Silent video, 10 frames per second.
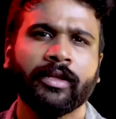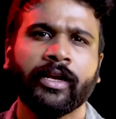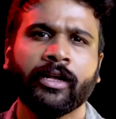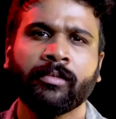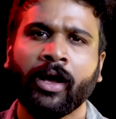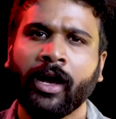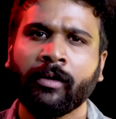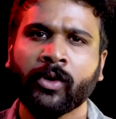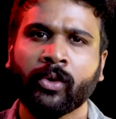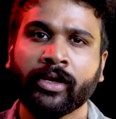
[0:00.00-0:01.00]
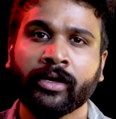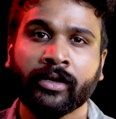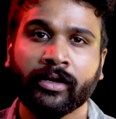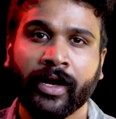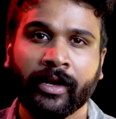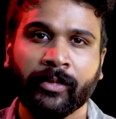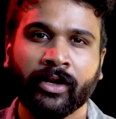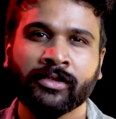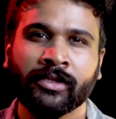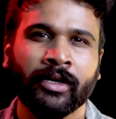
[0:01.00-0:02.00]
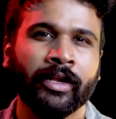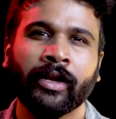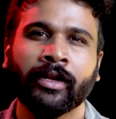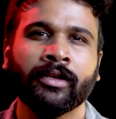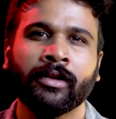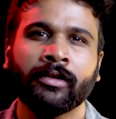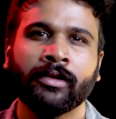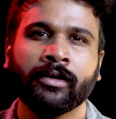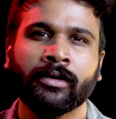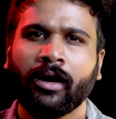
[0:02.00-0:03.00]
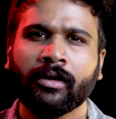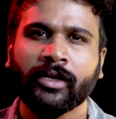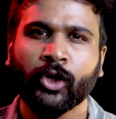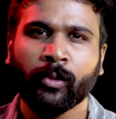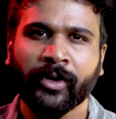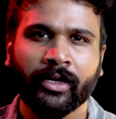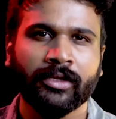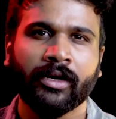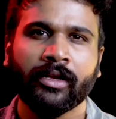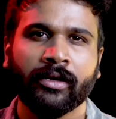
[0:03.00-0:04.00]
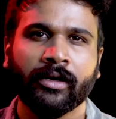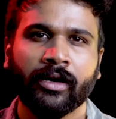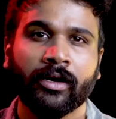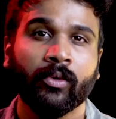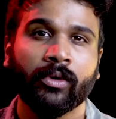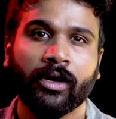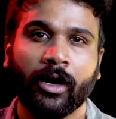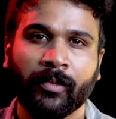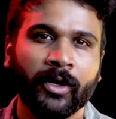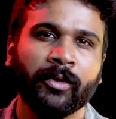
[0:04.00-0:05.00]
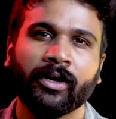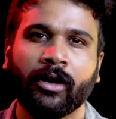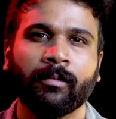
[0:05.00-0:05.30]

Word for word: அந்த இடம் ஆம்பருடைய கிராண்ட் பேரண்ட்ஸ் இருக்கிற இடத்திலிருந்து ஆறு கிலோமீட்டர் தள்ளி இருக்கிற ஒரு அபார்ட்மெண்ட்